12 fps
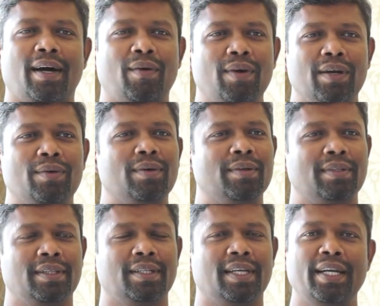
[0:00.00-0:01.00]
அவங்கள ஒரு
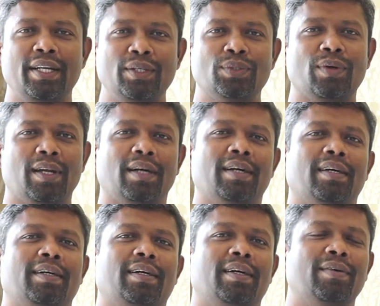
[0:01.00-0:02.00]

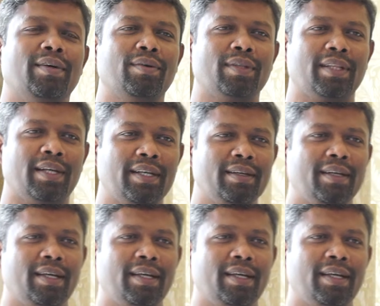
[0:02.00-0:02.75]
இண்டிவிஜுவலாக அவங்க ஒரு தனி